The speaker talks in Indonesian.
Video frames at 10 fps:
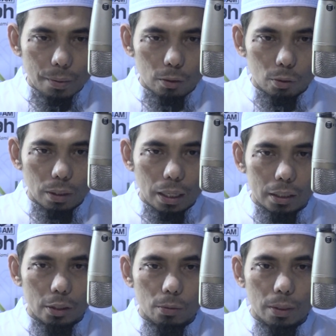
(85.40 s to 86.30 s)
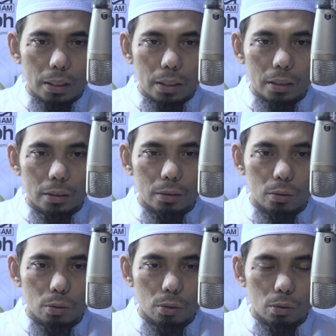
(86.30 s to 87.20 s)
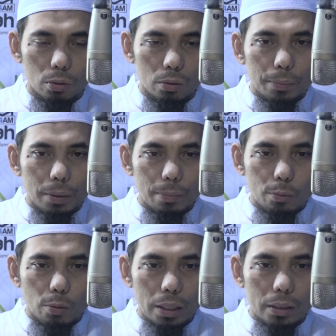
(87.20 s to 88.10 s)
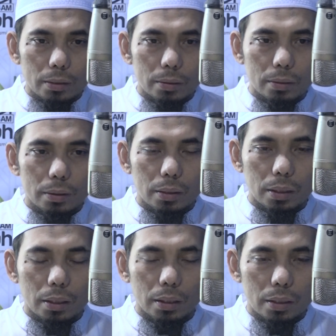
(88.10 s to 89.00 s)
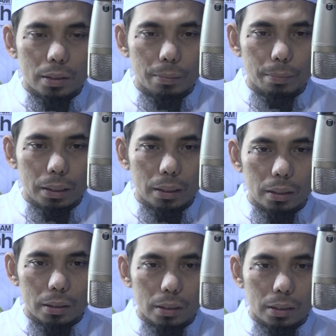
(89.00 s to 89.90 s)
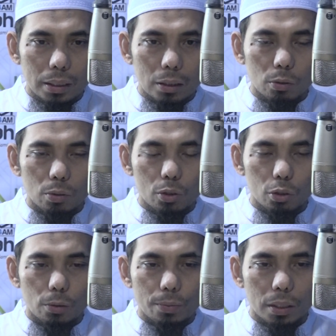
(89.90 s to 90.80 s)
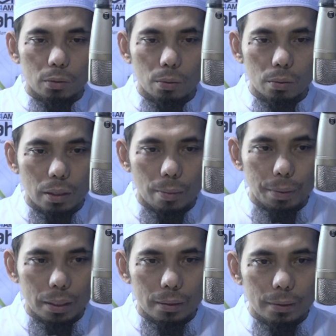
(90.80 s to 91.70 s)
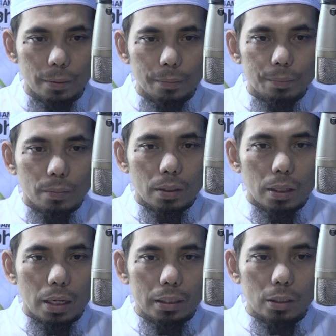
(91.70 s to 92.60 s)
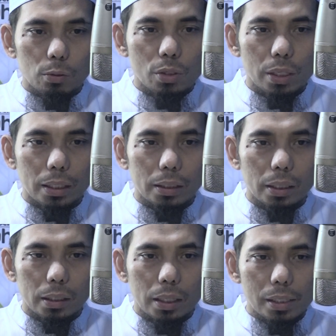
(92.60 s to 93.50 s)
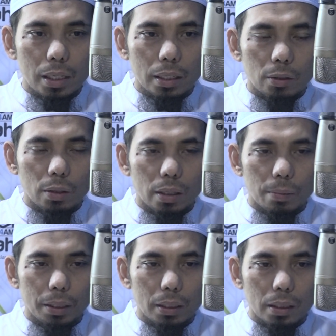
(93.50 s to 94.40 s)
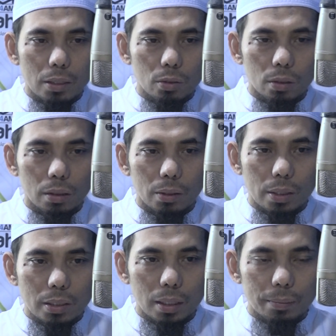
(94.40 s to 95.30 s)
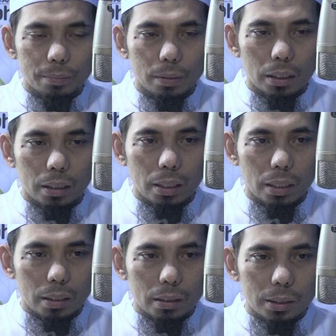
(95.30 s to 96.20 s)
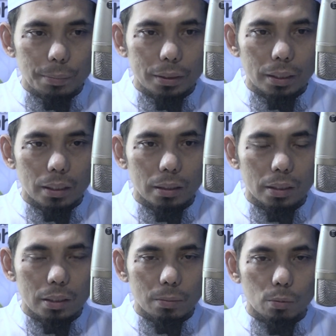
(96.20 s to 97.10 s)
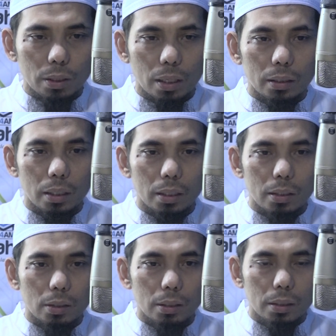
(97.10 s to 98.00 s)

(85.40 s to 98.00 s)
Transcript: untuk laki dua dan untuk perempuan disembelih satu cukup satu kambing. Hanya itu syariat yang diajarkan oleh Nabi kita saw. Alaihi Karenanya seperti yang disebutkan tadi,